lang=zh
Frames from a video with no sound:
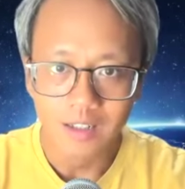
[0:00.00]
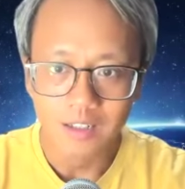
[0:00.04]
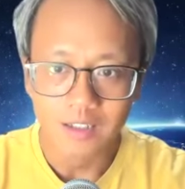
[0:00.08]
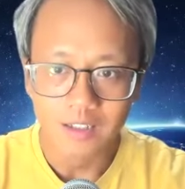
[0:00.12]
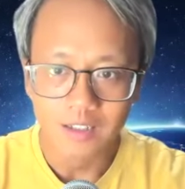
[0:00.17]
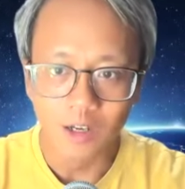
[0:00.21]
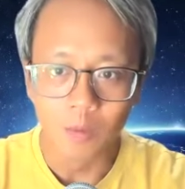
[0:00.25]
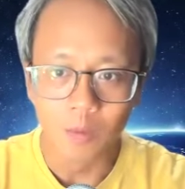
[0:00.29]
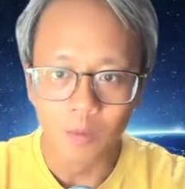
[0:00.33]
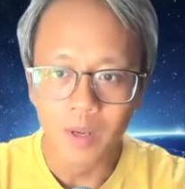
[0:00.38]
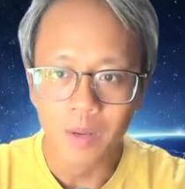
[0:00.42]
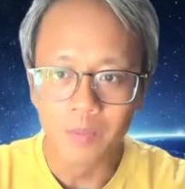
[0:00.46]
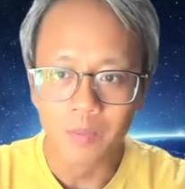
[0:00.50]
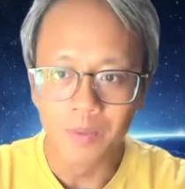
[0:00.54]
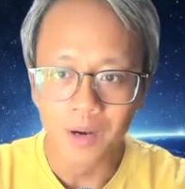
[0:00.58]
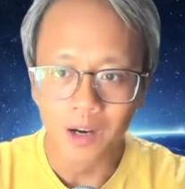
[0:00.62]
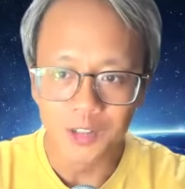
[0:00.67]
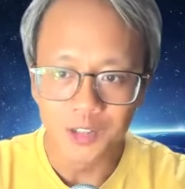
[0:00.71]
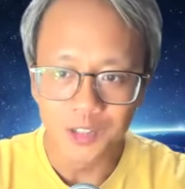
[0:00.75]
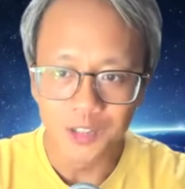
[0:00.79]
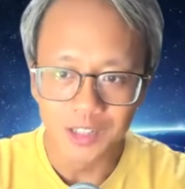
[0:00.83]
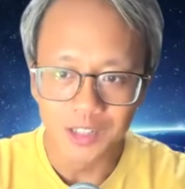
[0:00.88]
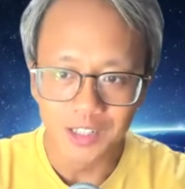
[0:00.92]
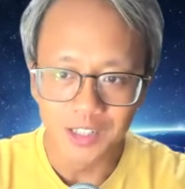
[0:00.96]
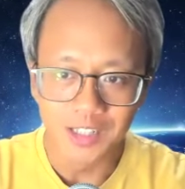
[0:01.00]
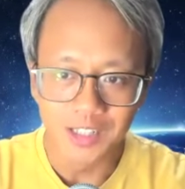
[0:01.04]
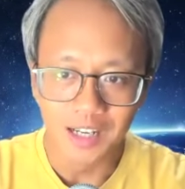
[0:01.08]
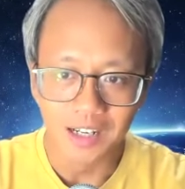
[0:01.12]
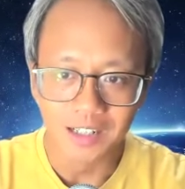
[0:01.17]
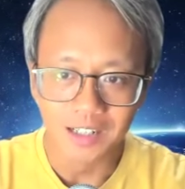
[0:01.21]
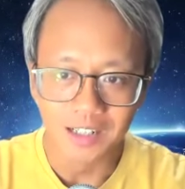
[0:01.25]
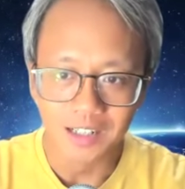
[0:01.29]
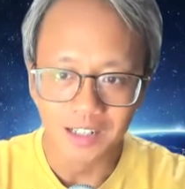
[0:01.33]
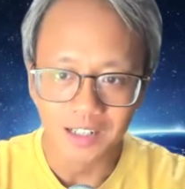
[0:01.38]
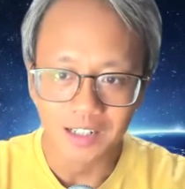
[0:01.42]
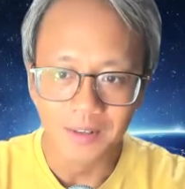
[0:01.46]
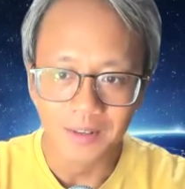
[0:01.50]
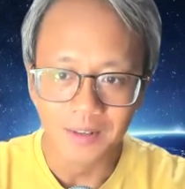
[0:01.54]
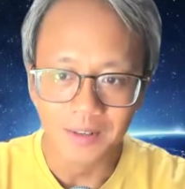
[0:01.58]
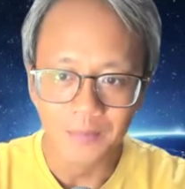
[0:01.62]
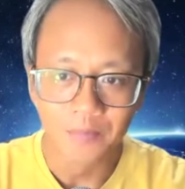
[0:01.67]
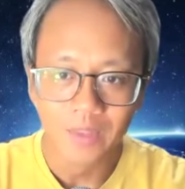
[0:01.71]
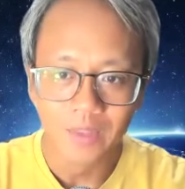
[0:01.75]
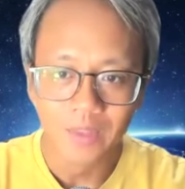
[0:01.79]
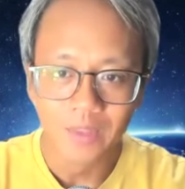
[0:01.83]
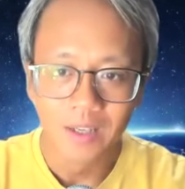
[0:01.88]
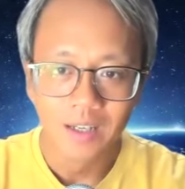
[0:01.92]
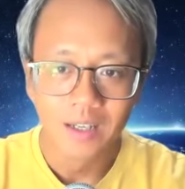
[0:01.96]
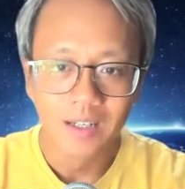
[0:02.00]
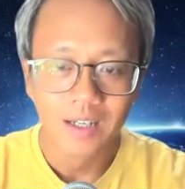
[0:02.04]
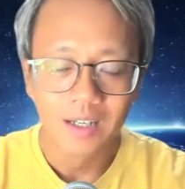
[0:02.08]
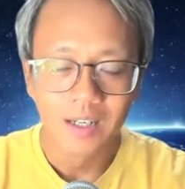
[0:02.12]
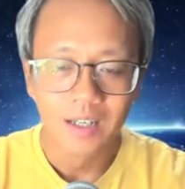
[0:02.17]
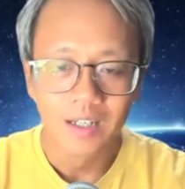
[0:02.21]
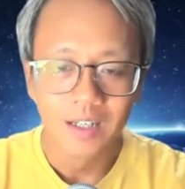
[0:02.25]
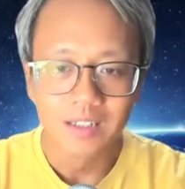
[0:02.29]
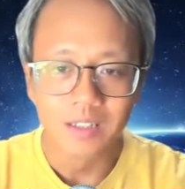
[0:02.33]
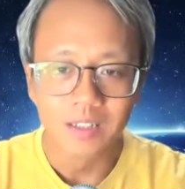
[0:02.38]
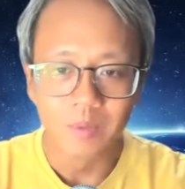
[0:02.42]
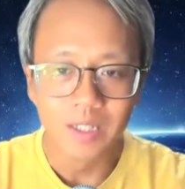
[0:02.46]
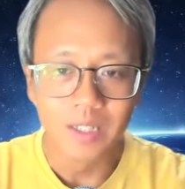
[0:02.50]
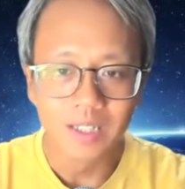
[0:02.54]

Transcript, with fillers: 找面包学的一堂课，什